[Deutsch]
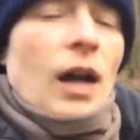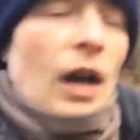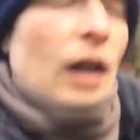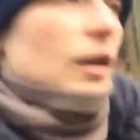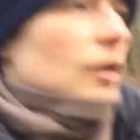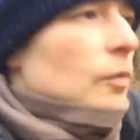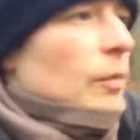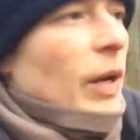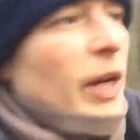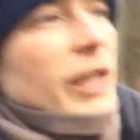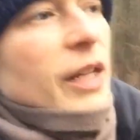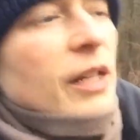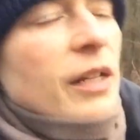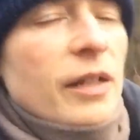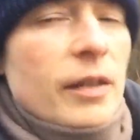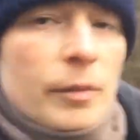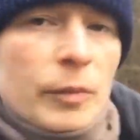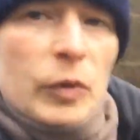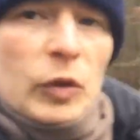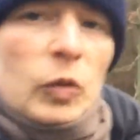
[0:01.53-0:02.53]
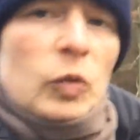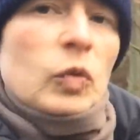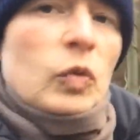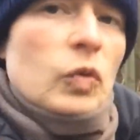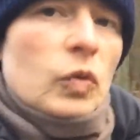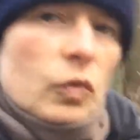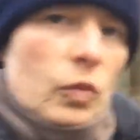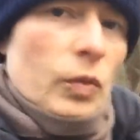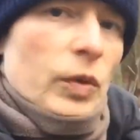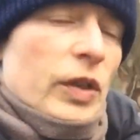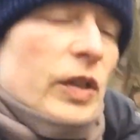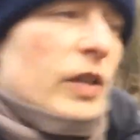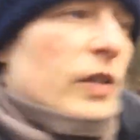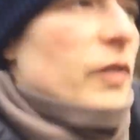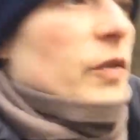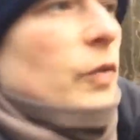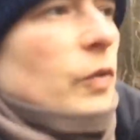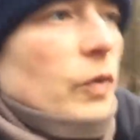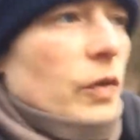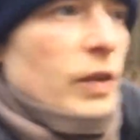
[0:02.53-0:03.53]
Hallo meine lieben
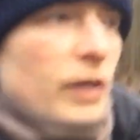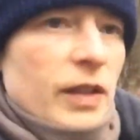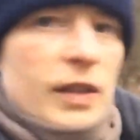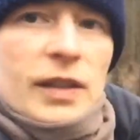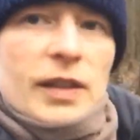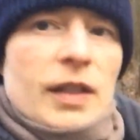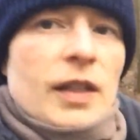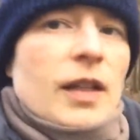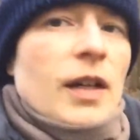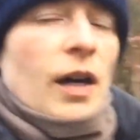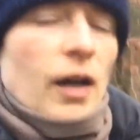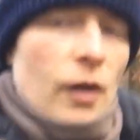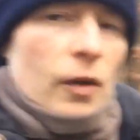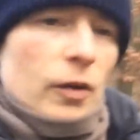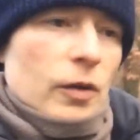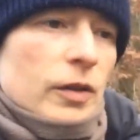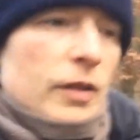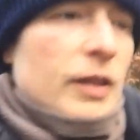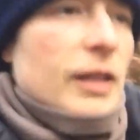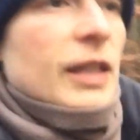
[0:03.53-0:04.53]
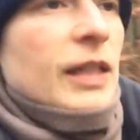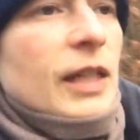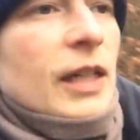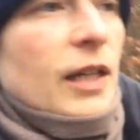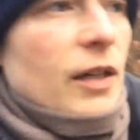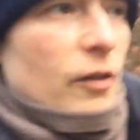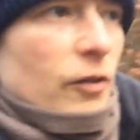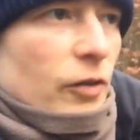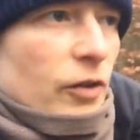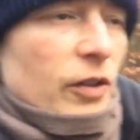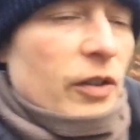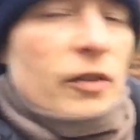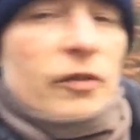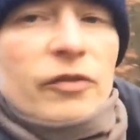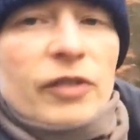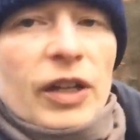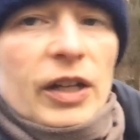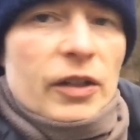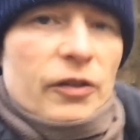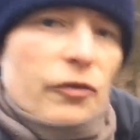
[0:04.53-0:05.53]
YouTubies und auch Tier- und
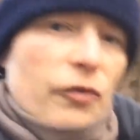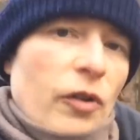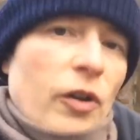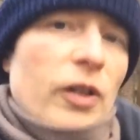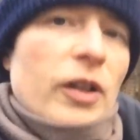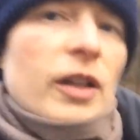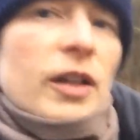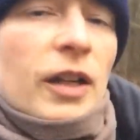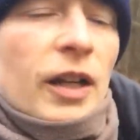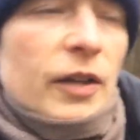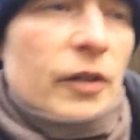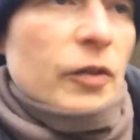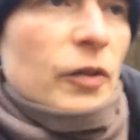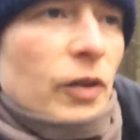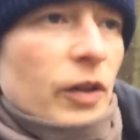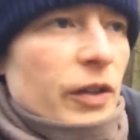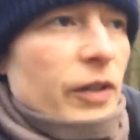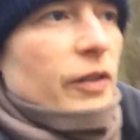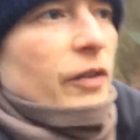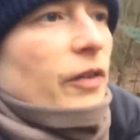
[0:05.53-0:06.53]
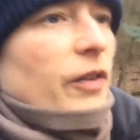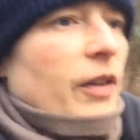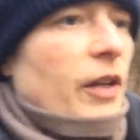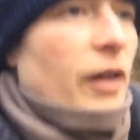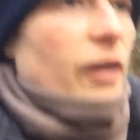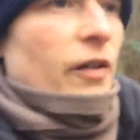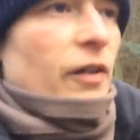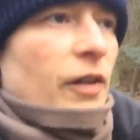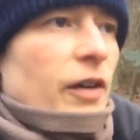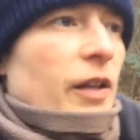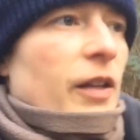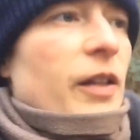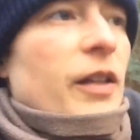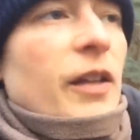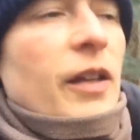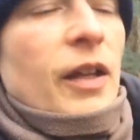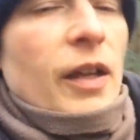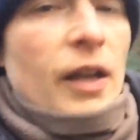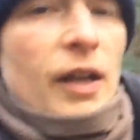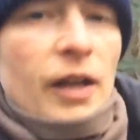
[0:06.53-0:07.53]
Pferdefreunde natürlich unter euch.
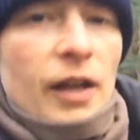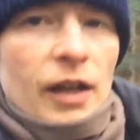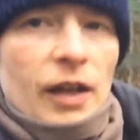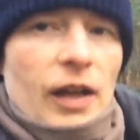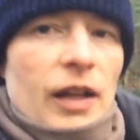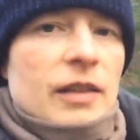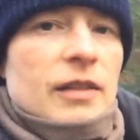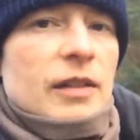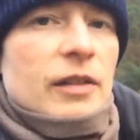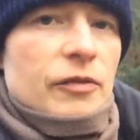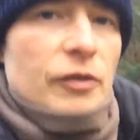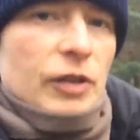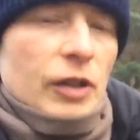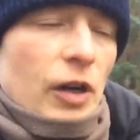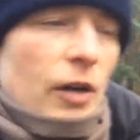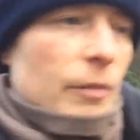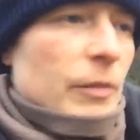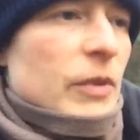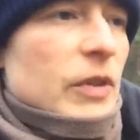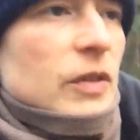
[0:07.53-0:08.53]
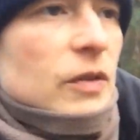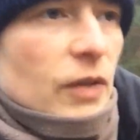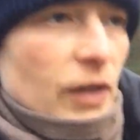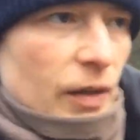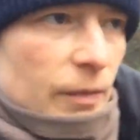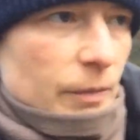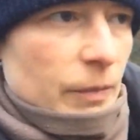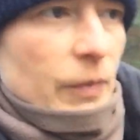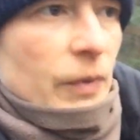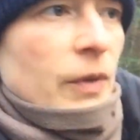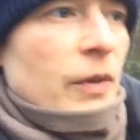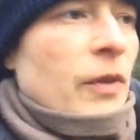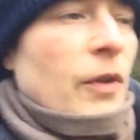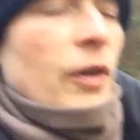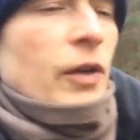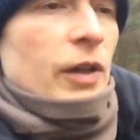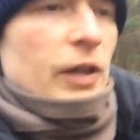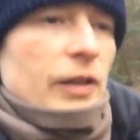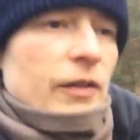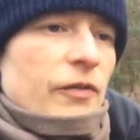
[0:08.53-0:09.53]
Herzlich willkommen zu einem
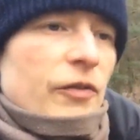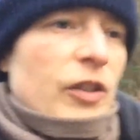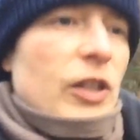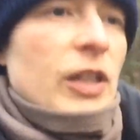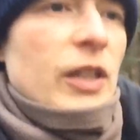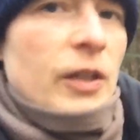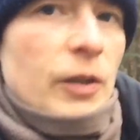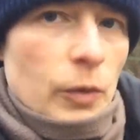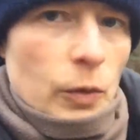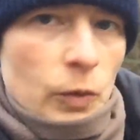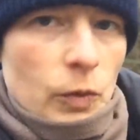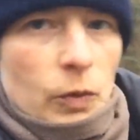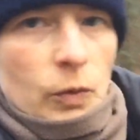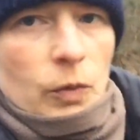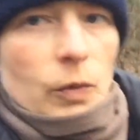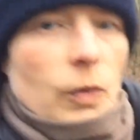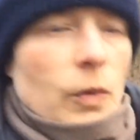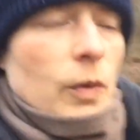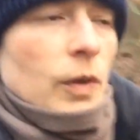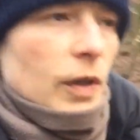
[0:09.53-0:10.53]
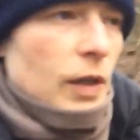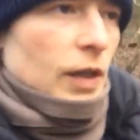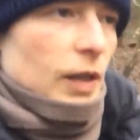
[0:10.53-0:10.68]
neuen Video.